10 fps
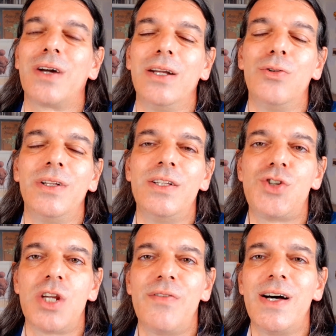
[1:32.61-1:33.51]
che lui
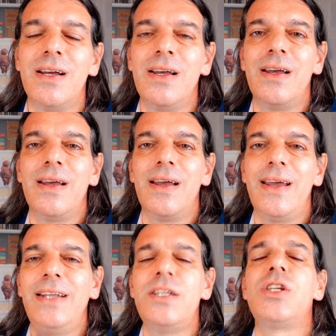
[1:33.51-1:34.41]
diceva
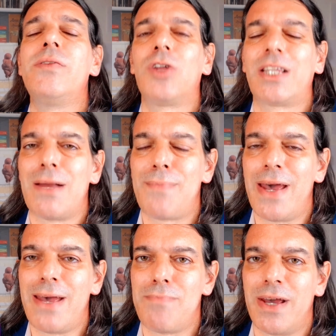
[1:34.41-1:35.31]
e dicevo tra
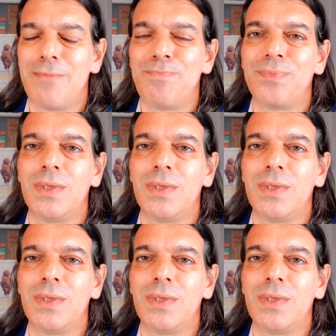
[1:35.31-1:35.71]
me e me,